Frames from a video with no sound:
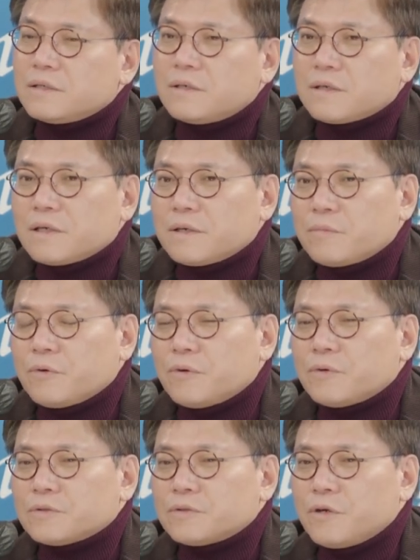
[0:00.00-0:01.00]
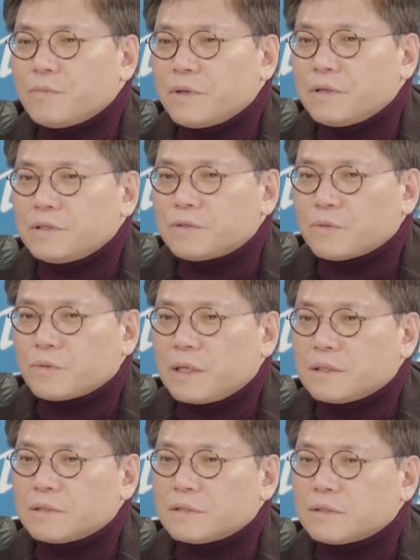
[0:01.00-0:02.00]
거기 뭐 처음에는 이쪽
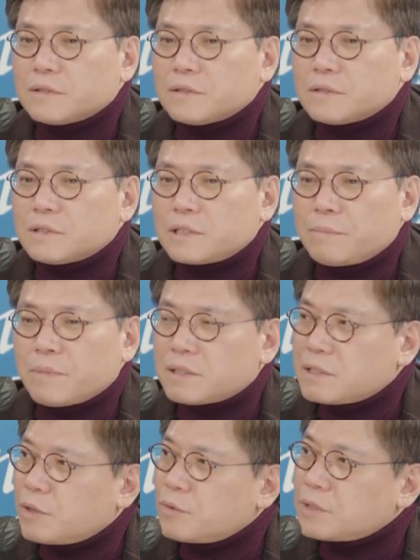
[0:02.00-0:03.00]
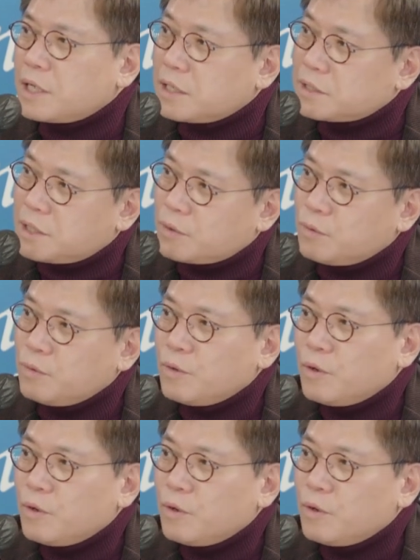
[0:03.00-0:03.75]
한 삼 개 차로, 사 개 차로